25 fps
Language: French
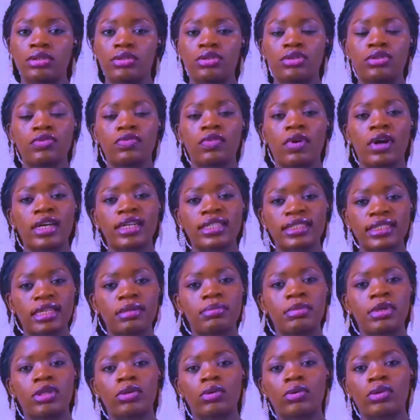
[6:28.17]
Tu vois que cette
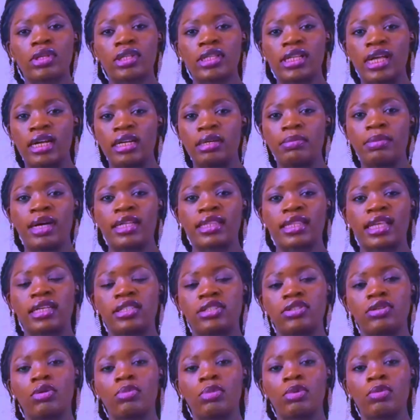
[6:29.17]
méthode
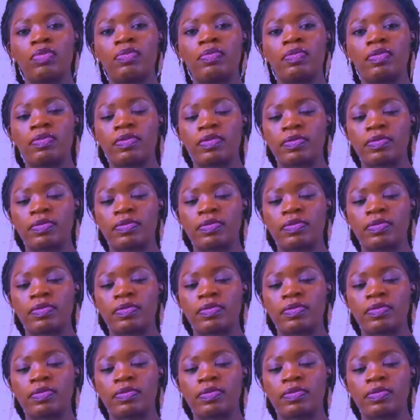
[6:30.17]
d'alimentation peut,